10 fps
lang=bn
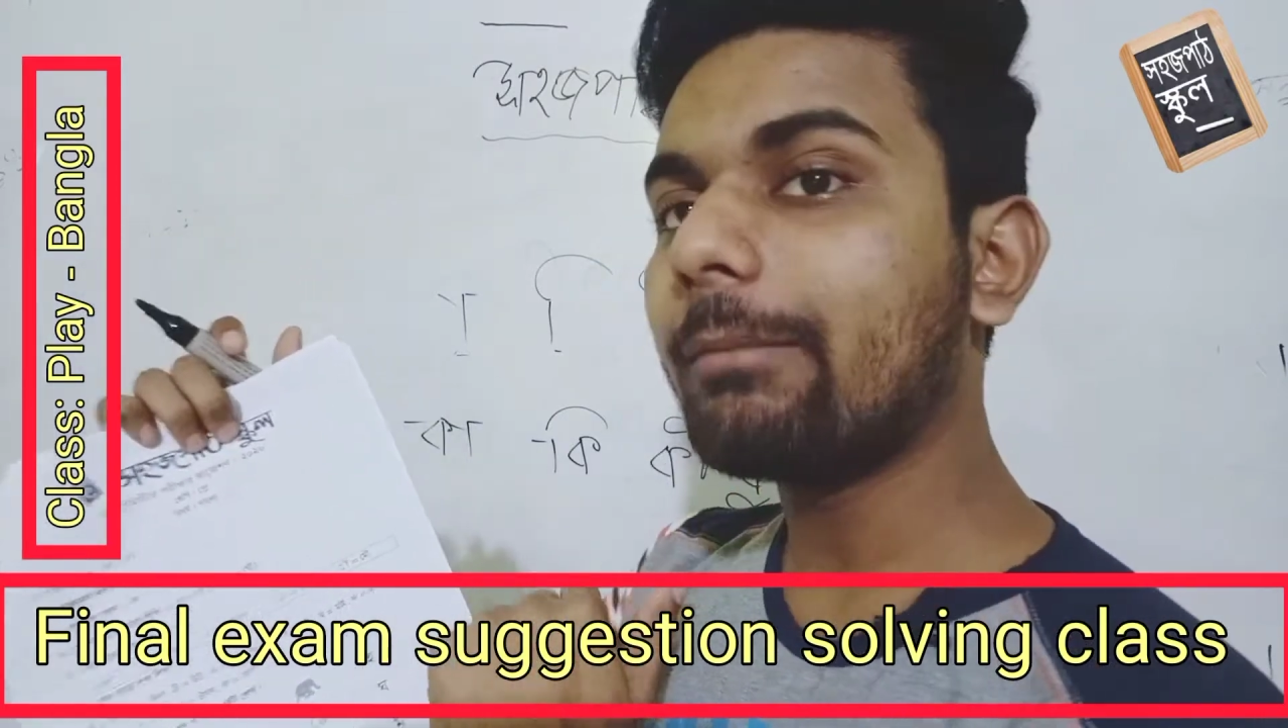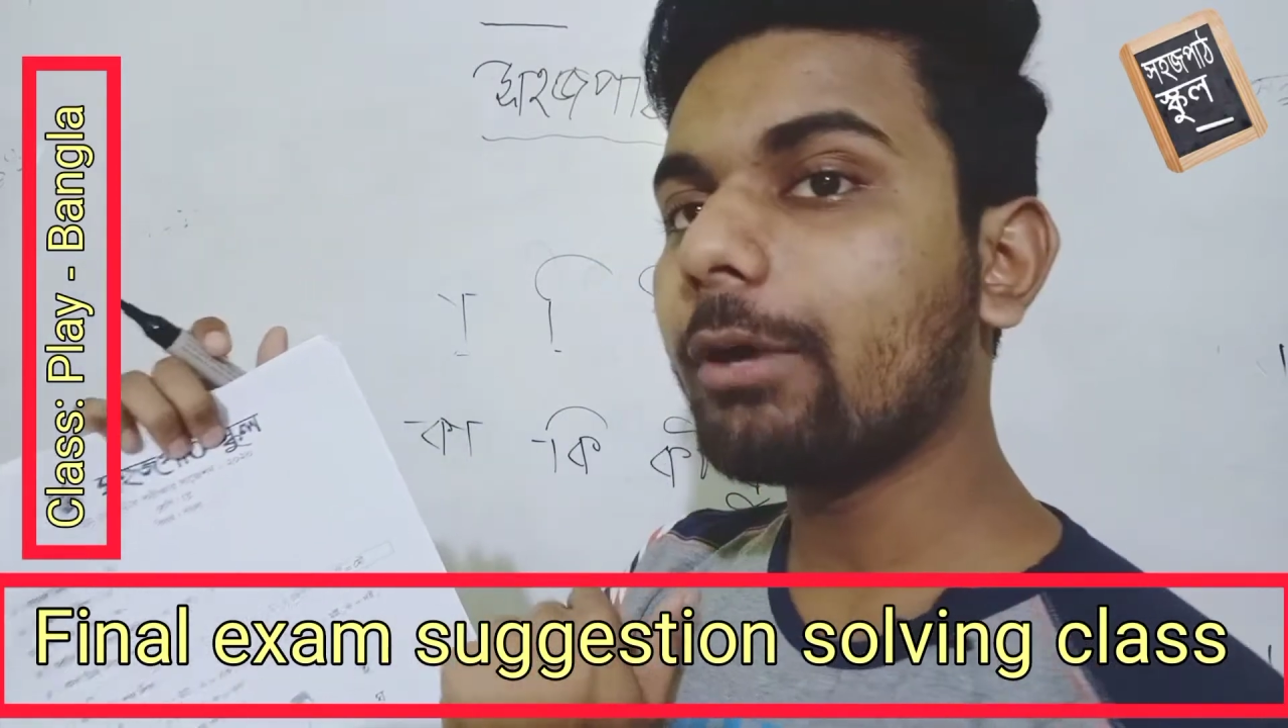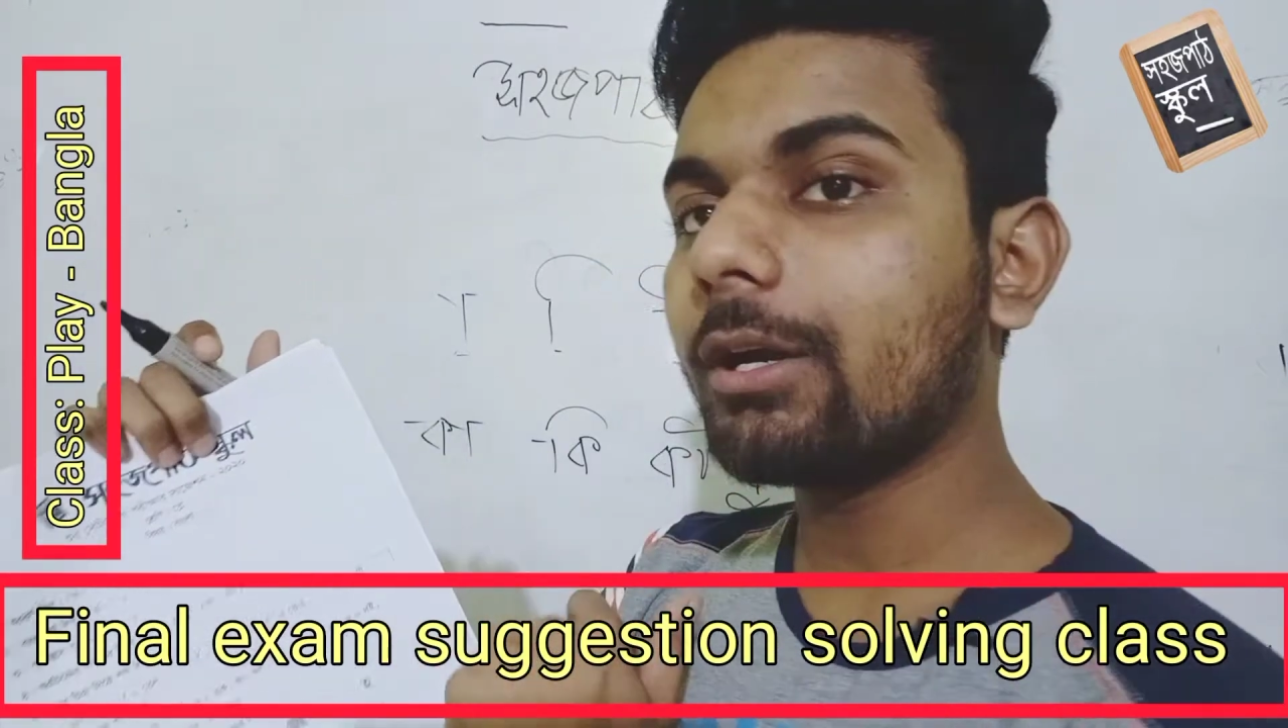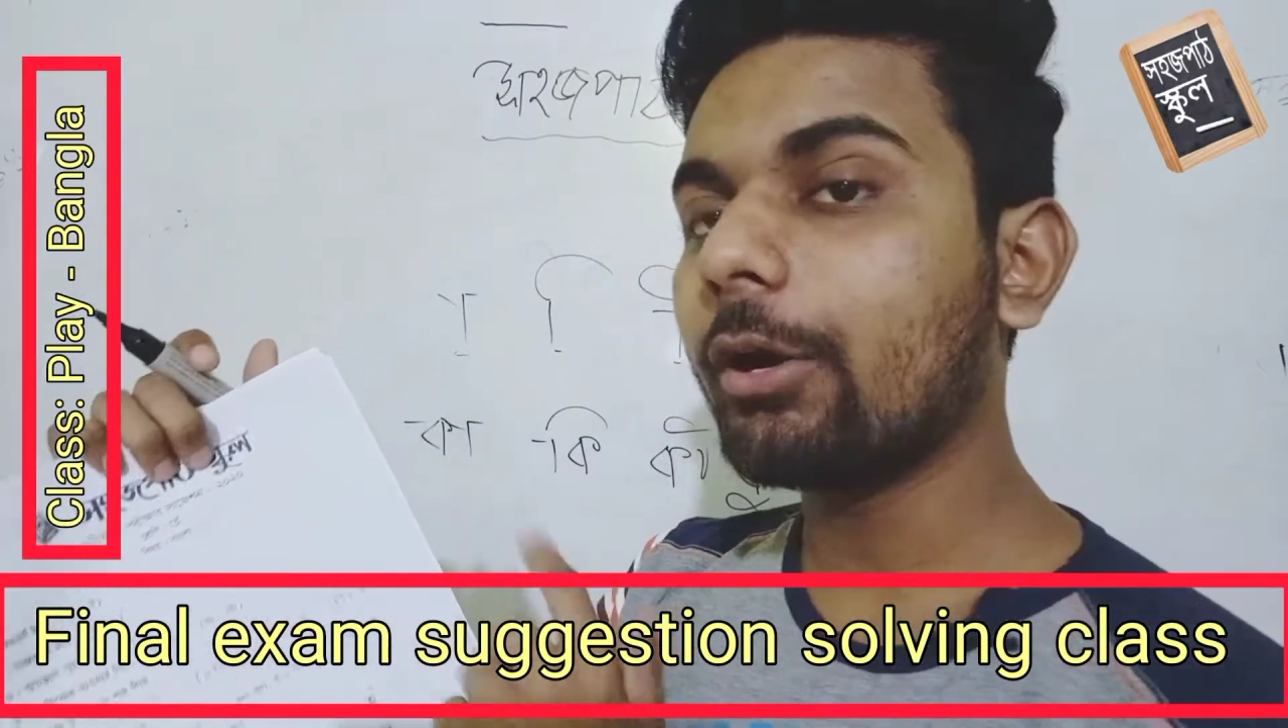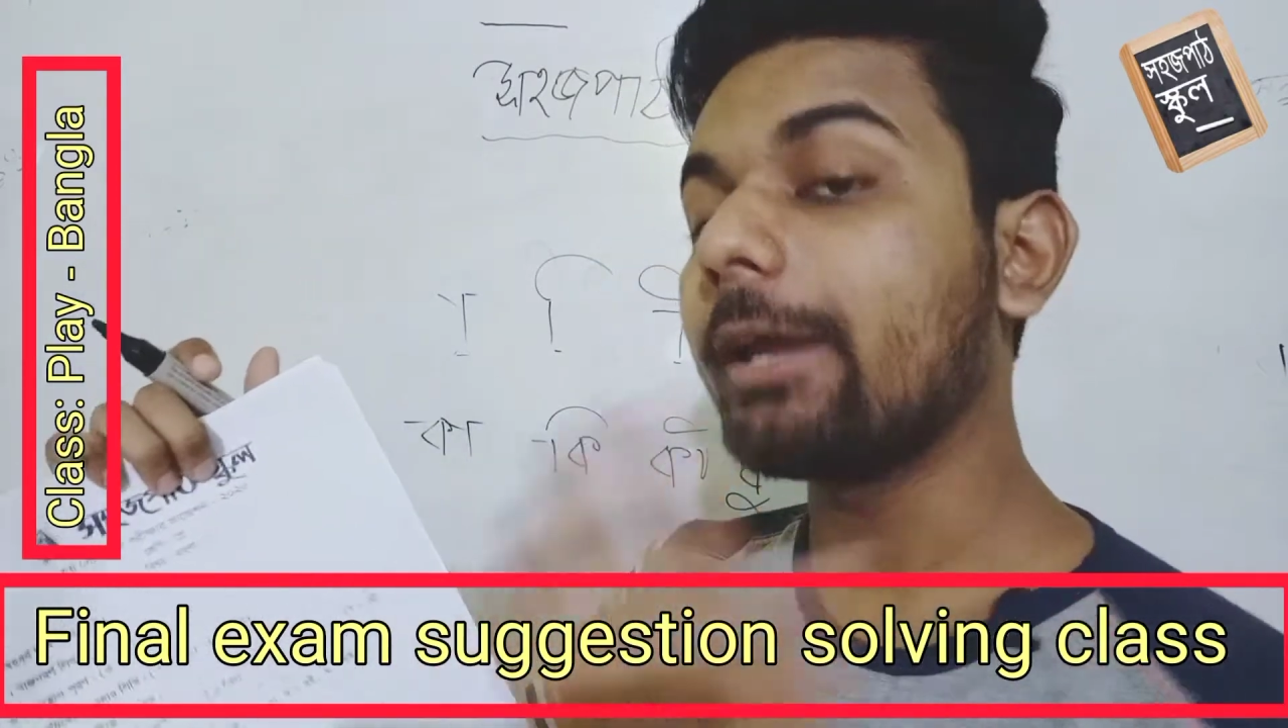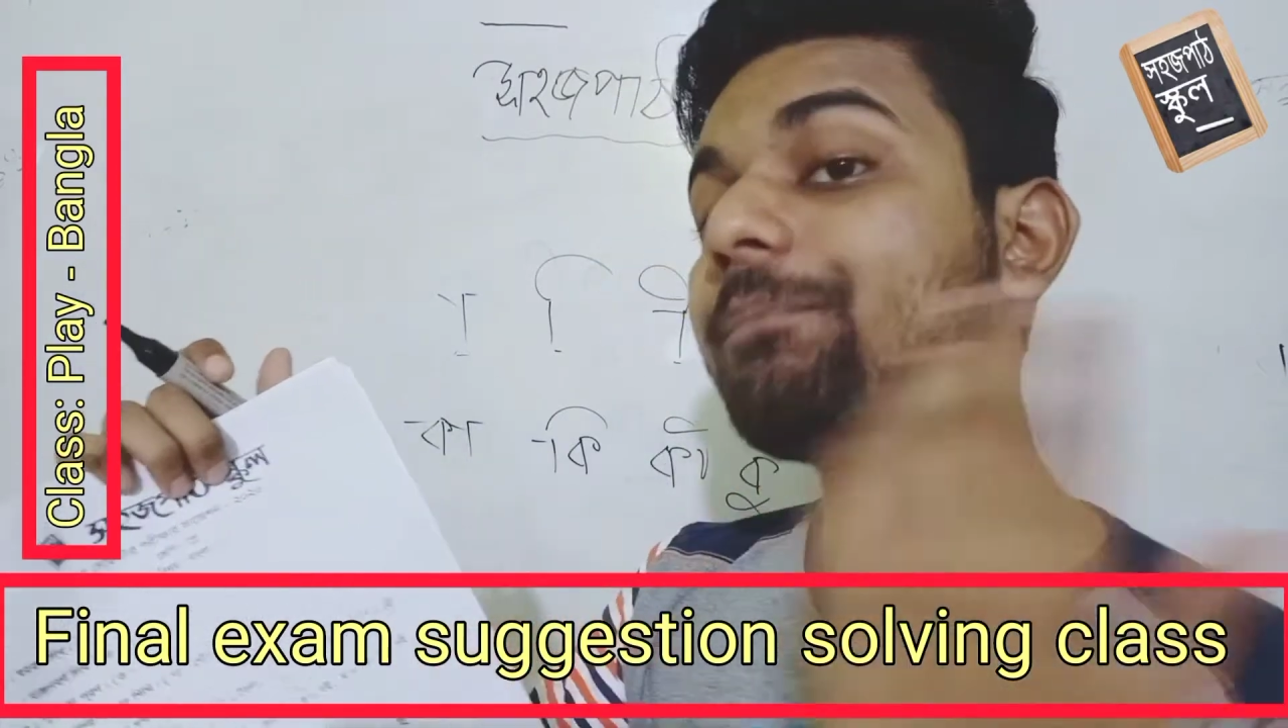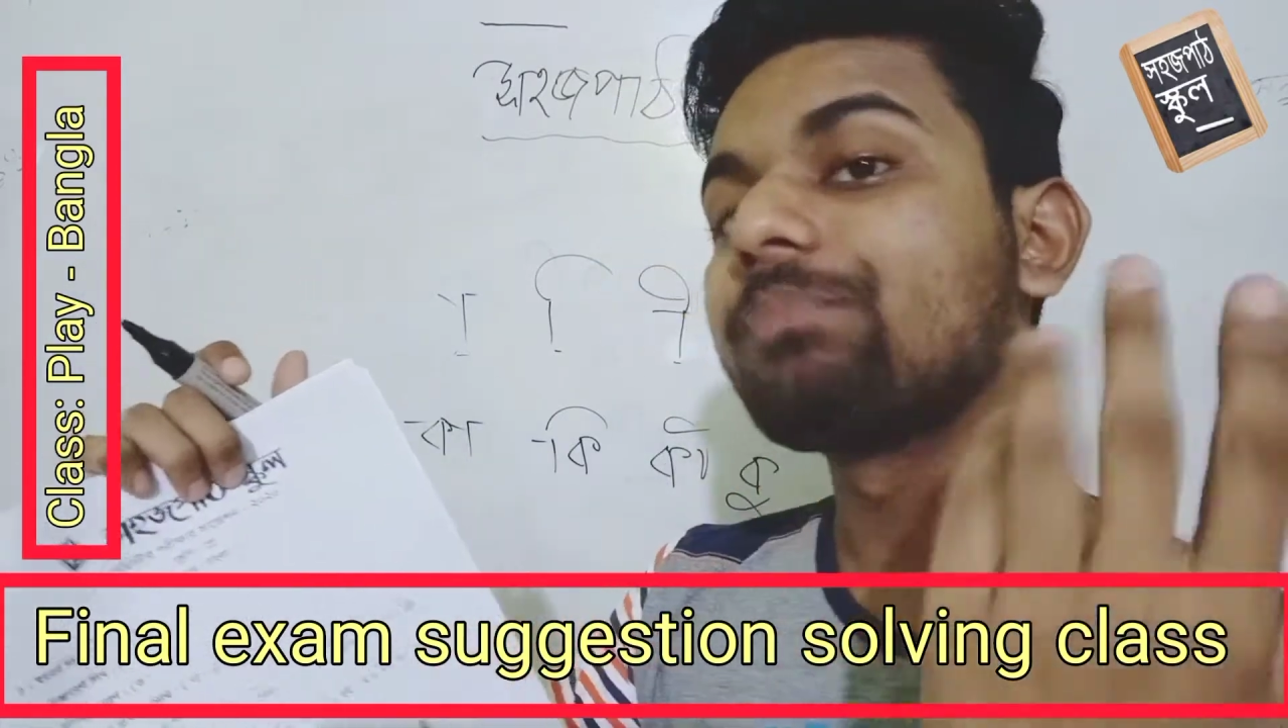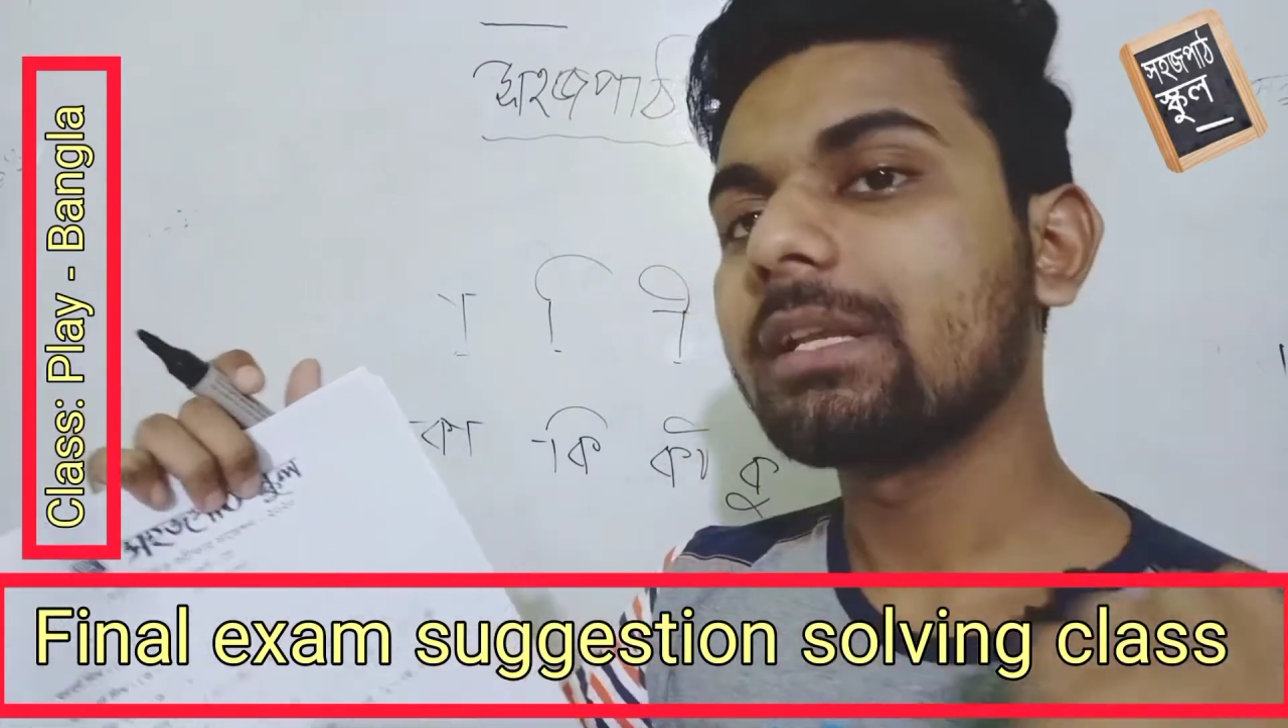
ব্যবহার হয়